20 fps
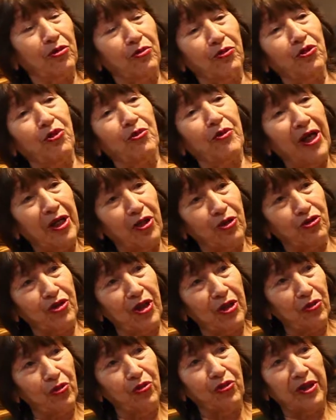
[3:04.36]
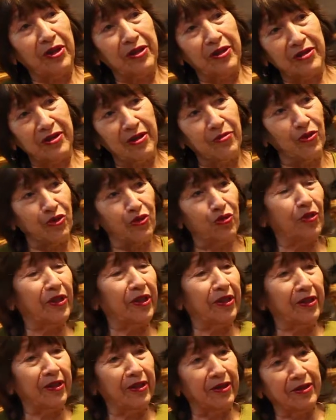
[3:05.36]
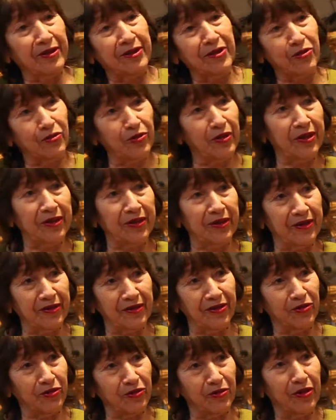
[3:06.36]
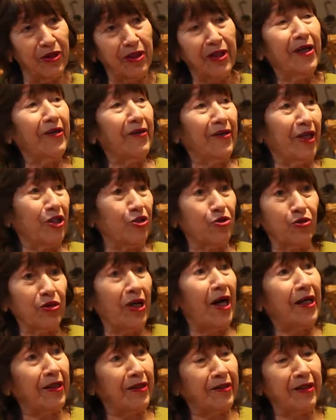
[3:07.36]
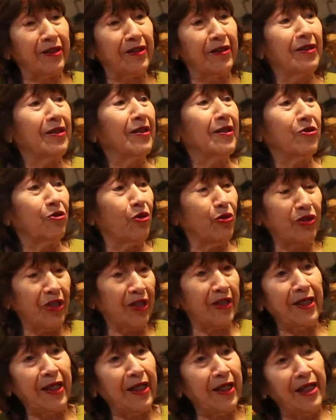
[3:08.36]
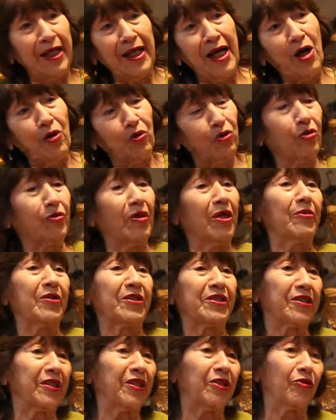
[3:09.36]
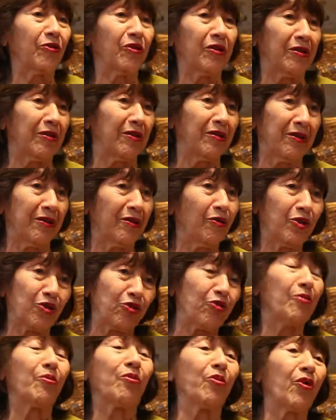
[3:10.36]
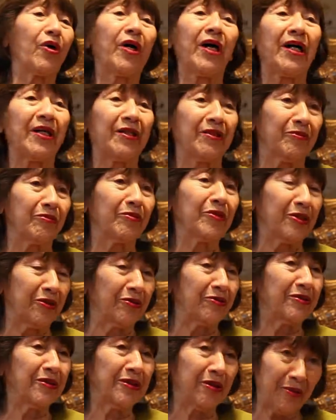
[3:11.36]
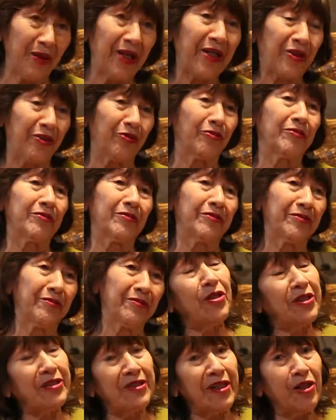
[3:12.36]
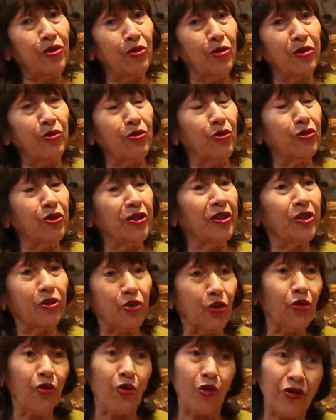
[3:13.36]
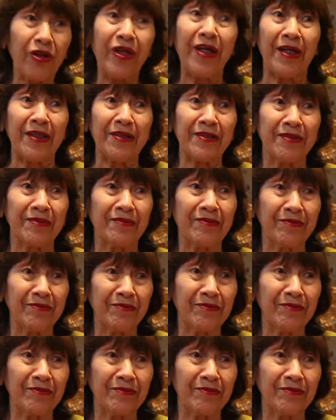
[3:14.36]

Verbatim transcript: el mundo va y lo saluda, te hacemos suerte, que tenga suerte, que sé yo, de ayudarte, no te arranque el auto, va el vecino y, lo ayuda a empujar, bueno, es barrio. Es algo que uno tiene todos los días,